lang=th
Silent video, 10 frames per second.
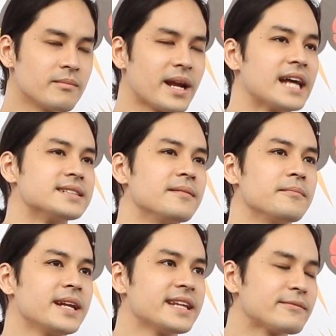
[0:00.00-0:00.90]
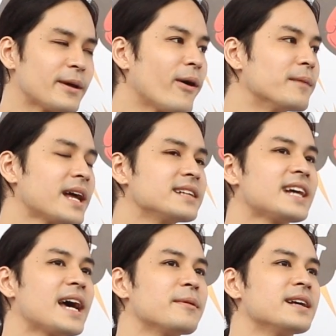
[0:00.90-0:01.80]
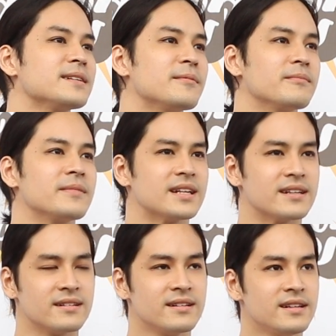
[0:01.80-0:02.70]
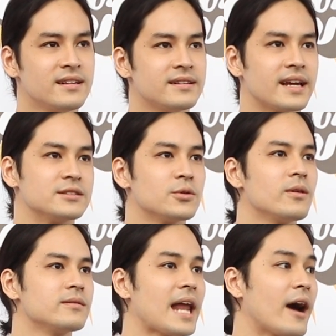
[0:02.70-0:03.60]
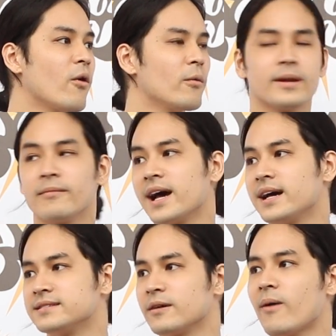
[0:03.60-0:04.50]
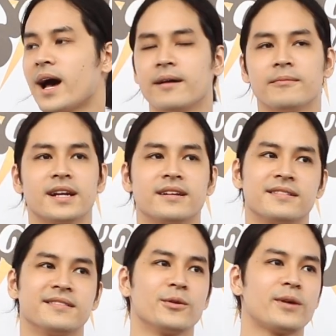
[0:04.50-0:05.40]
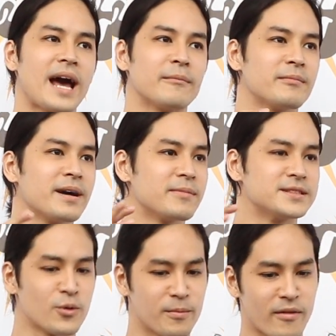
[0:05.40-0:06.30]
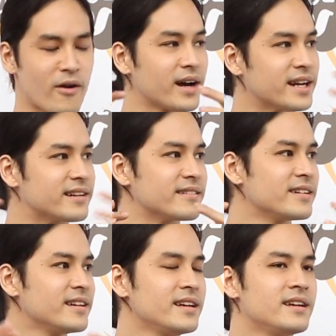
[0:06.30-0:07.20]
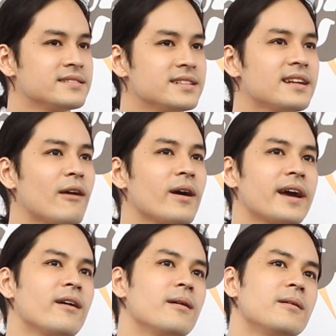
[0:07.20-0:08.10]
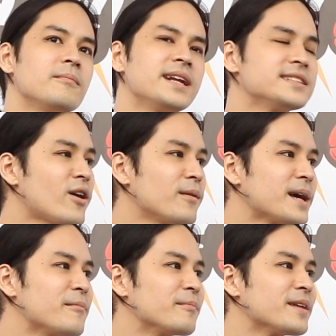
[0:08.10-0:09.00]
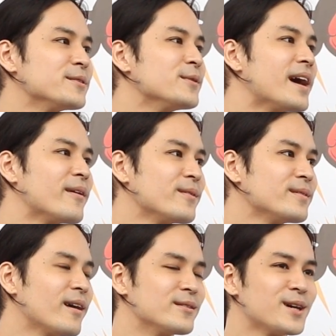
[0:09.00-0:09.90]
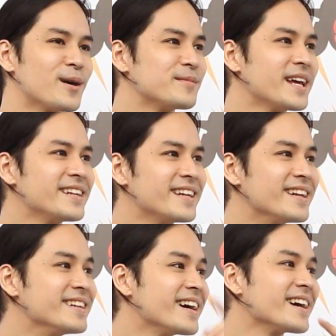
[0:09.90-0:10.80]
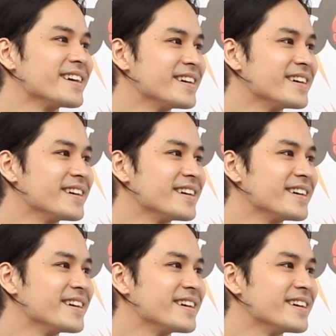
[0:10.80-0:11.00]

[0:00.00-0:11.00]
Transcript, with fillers: มันอาจจะไม่ได้เป็นความตั้งใจมันอาจจะแบบเหมือน อย่างช่วงหลังโควิดมาจังหวะมันทุกอย่างมันมาประจวบเหมาะกันซึ่งเราเองก็ไม่ได้ชอบทำแบบนั้นอยู่แล้วเราชอบเล่นทีละเรื่อง